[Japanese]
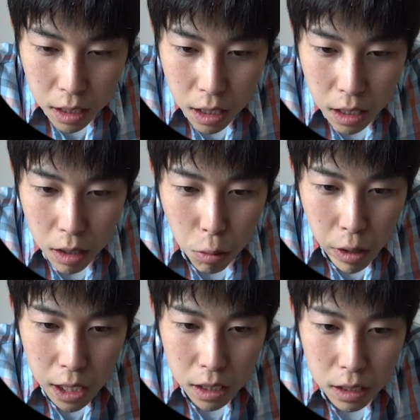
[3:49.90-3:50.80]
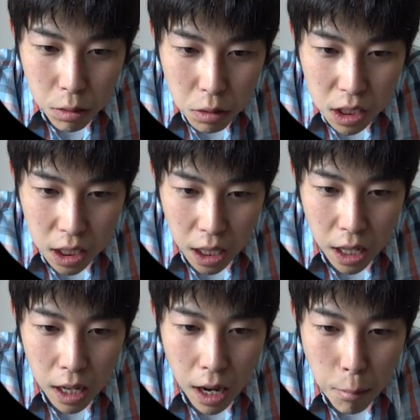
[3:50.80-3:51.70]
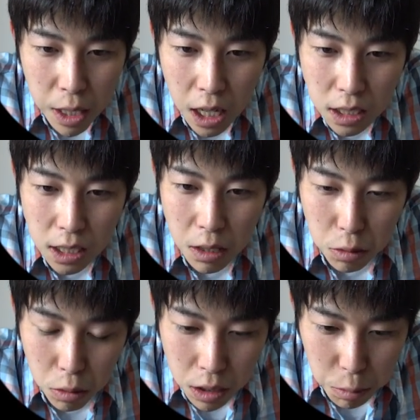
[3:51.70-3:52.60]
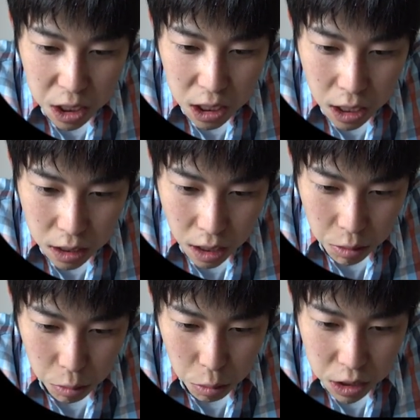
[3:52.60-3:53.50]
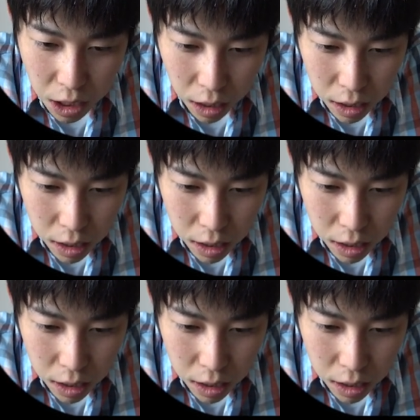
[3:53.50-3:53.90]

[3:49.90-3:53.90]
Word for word: えこれはどっち神化してんのそれとも進化してんのどっちだ